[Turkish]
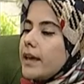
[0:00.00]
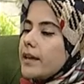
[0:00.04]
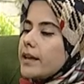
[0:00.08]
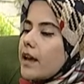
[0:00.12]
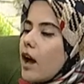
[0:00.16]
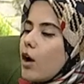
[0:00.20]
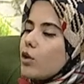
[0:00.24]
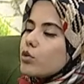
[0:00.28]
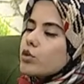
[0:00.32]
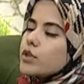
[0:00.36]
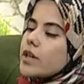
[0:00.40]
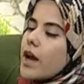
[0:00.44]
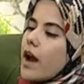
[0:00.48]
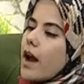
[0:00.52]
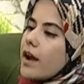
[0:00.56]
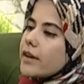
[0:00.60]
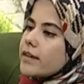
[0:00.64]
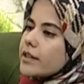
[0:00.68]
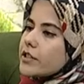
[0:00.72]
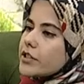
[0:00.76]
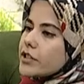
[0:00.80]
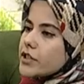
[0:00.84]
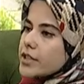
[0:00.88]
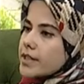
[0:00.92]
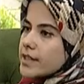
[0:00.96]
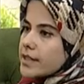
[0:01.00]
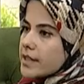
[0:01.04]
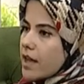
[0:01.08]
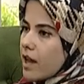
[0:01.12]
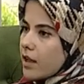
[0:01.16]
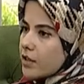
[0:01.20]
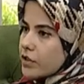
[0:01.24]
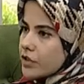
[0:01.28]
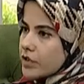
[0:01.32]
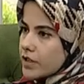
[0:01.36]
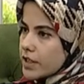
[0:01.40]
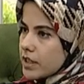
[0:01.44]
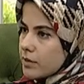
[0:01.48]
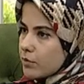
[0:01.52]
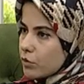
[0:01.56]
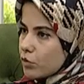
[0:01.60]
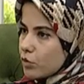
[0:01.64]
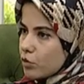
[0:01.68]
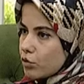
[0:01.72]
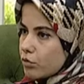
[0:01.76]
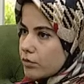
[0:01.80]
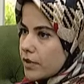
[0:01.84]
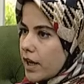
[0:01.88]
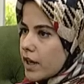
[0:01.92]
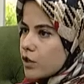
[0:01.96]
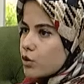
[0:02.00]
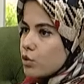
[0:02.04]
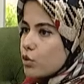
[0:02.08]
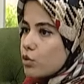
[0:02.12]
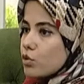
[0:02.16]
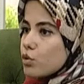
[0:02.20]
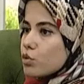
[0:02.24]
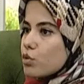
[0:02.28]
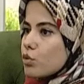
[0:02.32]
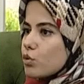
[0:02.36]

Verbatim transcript: yahut kardeş kıskançlığı gibi durumlar söz